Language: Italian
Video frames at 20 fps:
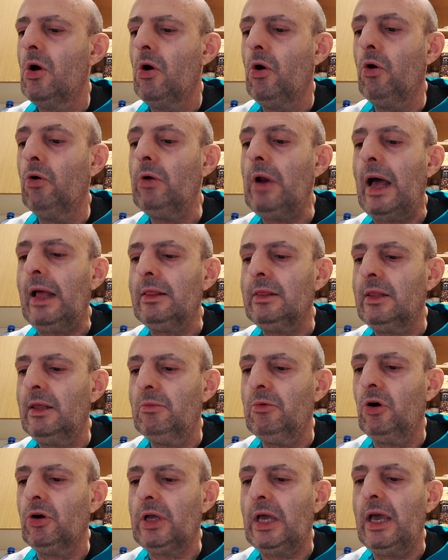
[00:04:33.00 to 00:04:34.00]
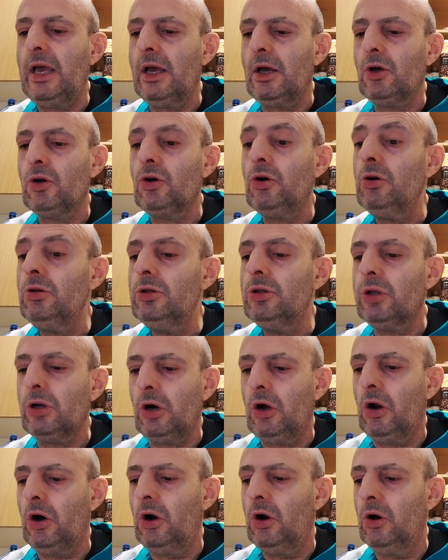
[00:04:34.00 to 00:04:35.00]
un attimo che
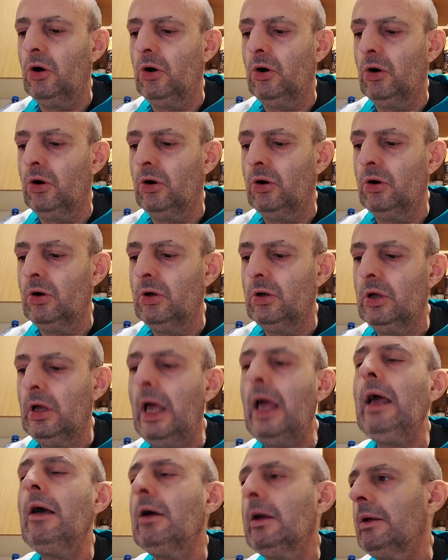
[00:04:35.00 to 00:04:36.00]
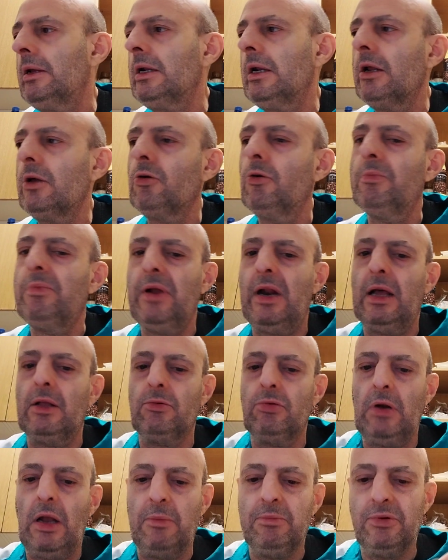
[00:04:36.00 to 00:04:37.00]
controllo e eh, ha
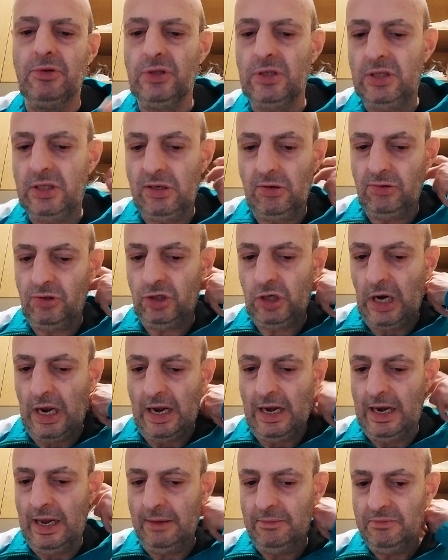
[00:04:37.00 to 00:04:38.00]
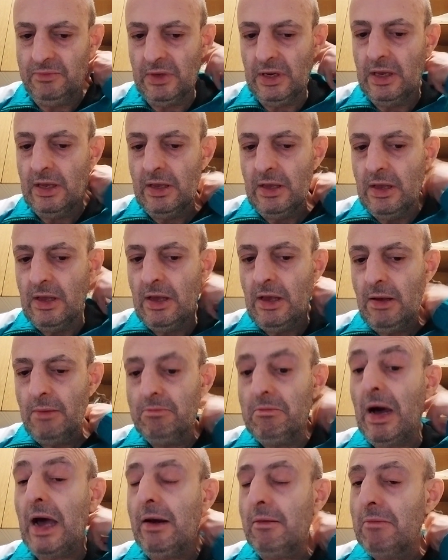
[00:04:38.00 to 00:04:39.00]
recuperato una posizioncella.
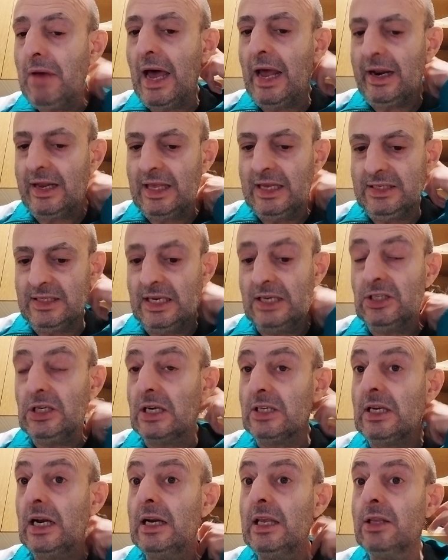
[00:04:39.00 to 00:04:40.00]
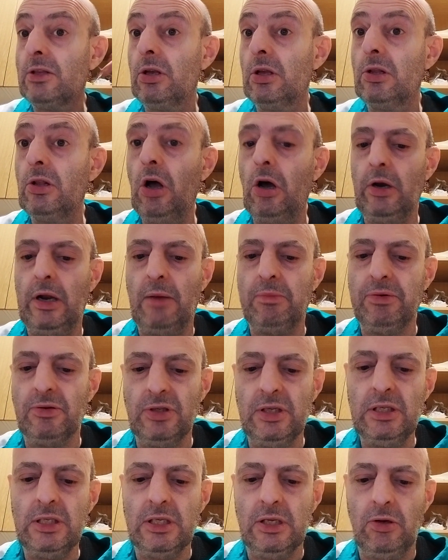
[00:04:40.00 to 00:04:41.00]
Mar Marquez è già salito in nona
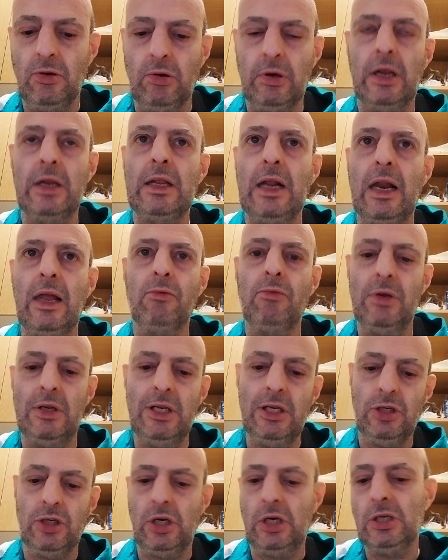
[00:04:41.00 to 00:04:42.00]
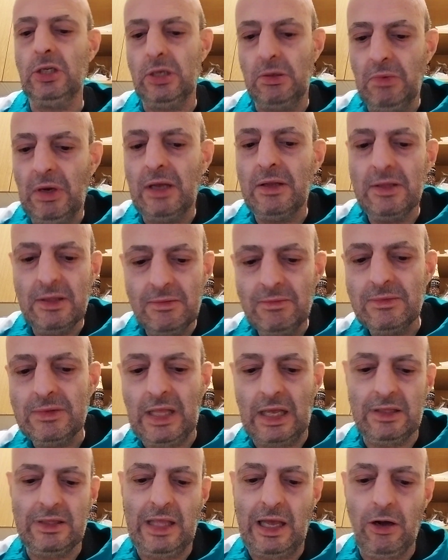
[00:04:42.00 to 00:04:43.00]
posizione dalla quindicesima,
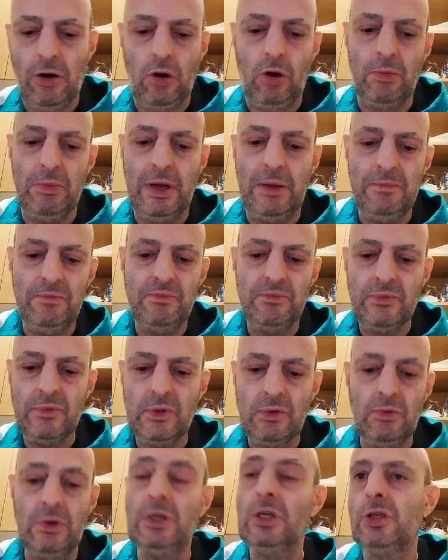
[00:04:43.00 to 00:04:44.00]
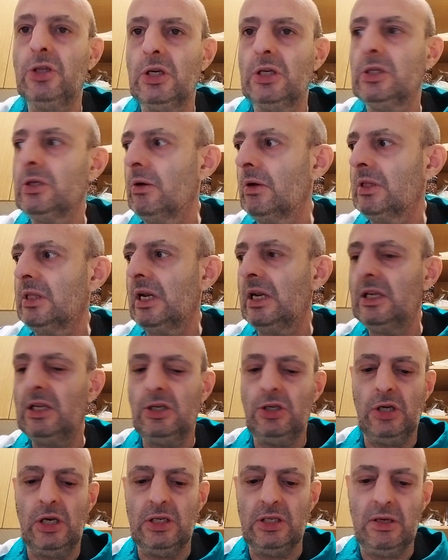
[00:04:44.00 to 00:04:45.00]
tanta roba, quindicesima,
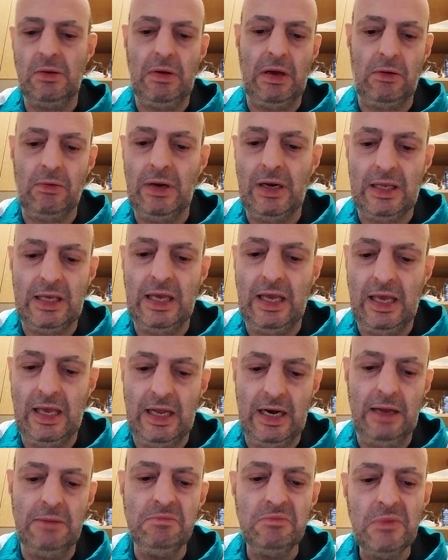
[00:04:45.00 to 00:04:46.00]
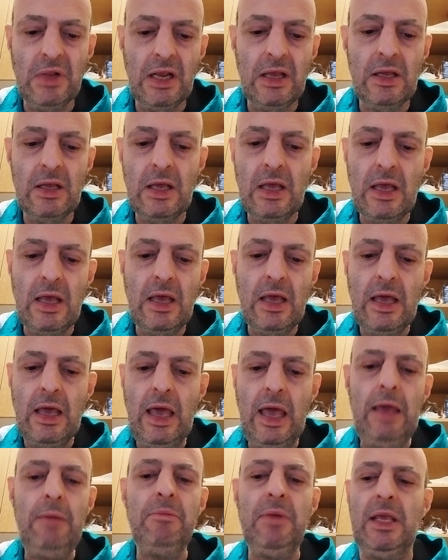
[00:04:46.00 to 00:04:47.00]
tredicesima, quel che era,
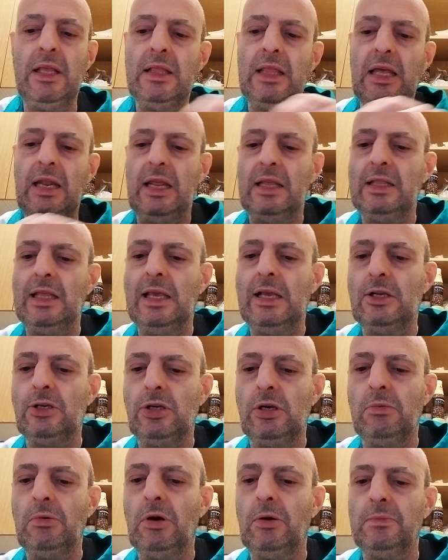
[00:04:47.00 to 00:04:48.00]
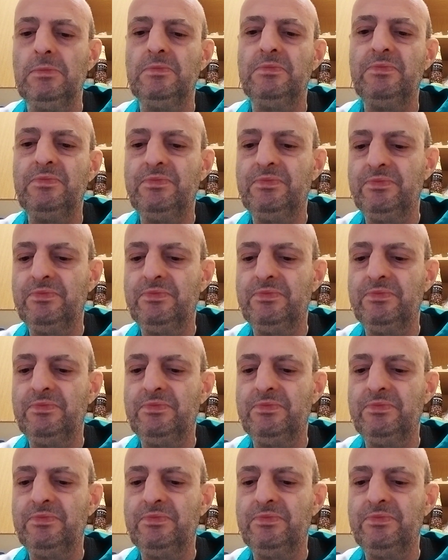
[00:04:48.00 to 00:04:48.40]
e Binder è decimo